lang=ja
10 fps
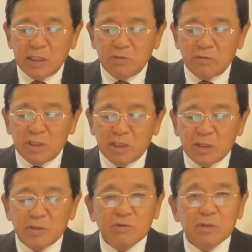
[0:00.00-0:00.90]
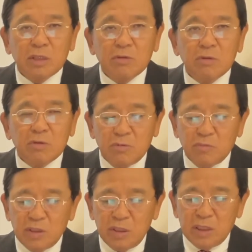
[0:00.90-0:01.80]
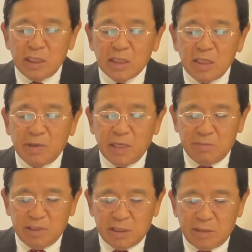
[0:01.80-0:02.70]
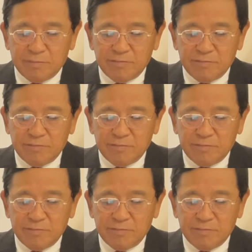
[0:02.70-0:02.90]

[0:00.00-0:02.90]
する意識調査を主にやってまいりました